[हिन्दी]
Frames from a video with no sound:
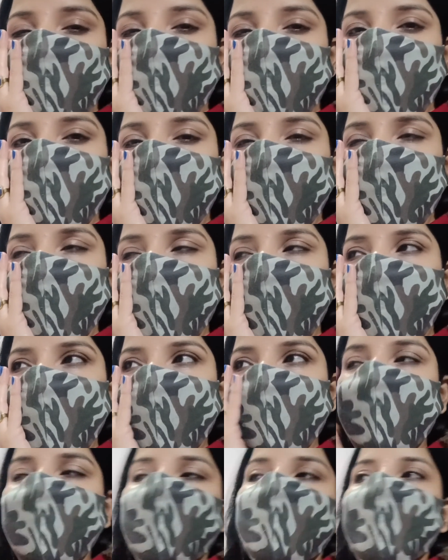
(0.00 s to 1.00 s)
आने वाला है
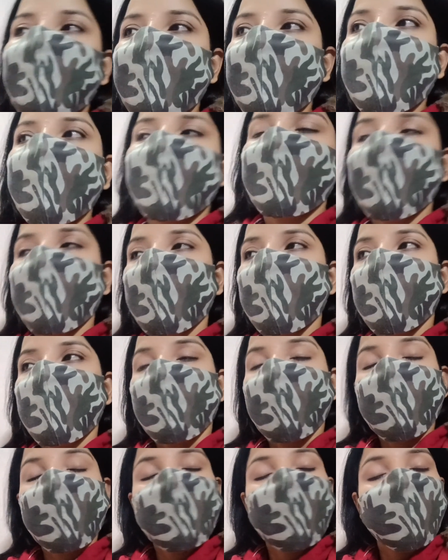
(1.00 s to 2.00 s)
गाइस
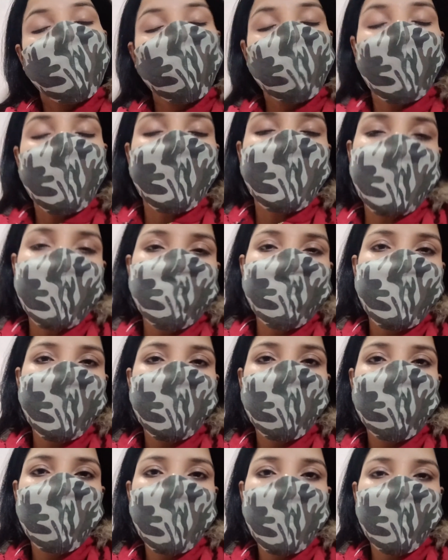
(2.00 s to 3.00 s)
सो गाइस चलिए
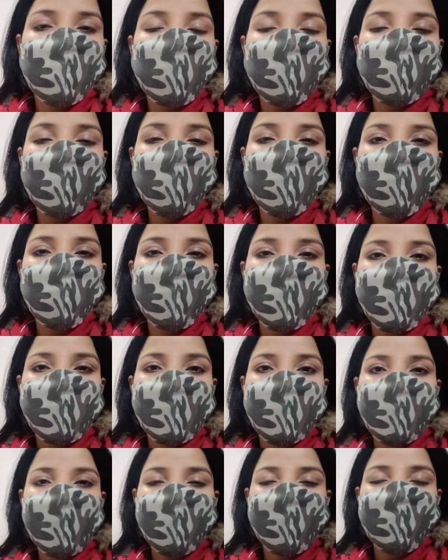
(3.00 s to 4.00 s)
मिलती हूँ मैं आपको अपनी कॉफ़ी के
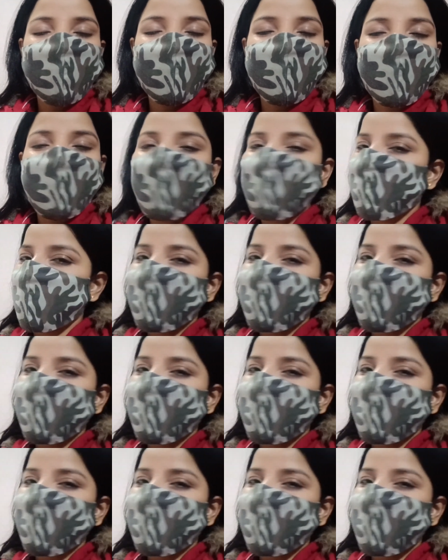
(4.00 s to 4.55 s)
साथ आप बने रहिए जी